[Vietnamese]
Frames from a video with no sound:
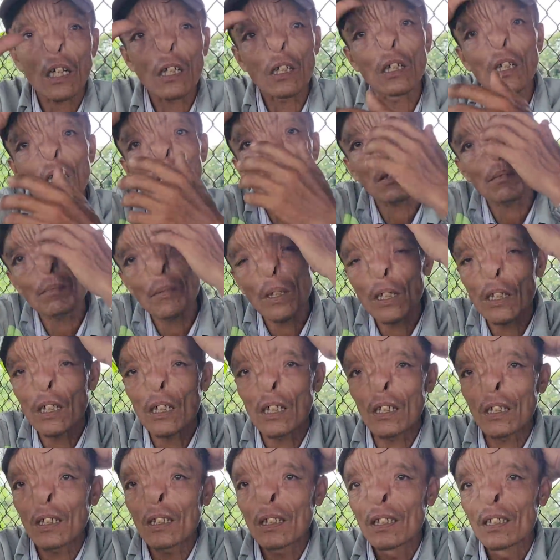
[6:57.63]
dạ được bình
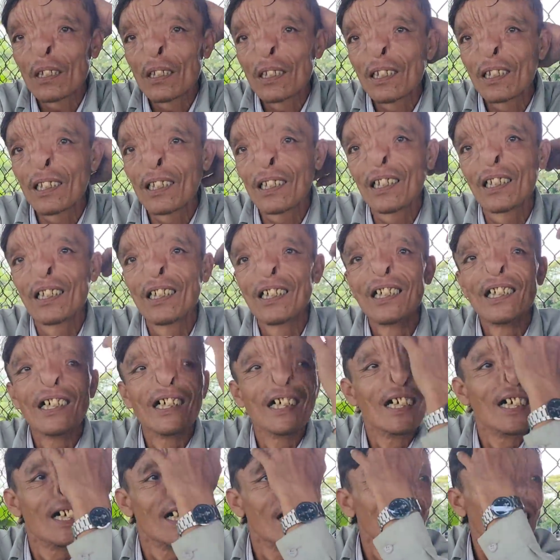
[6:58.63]
thường
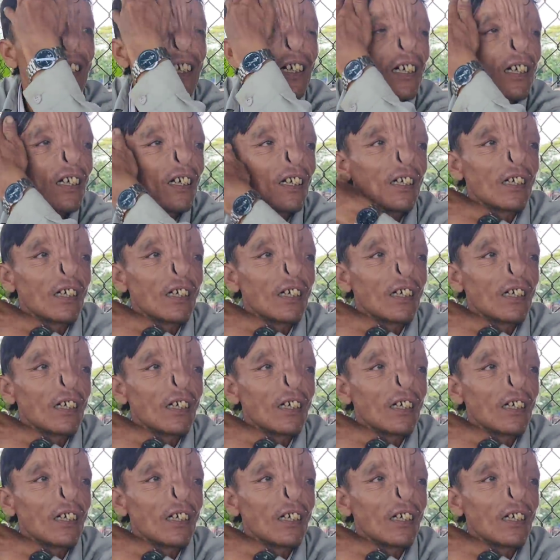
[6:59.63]
à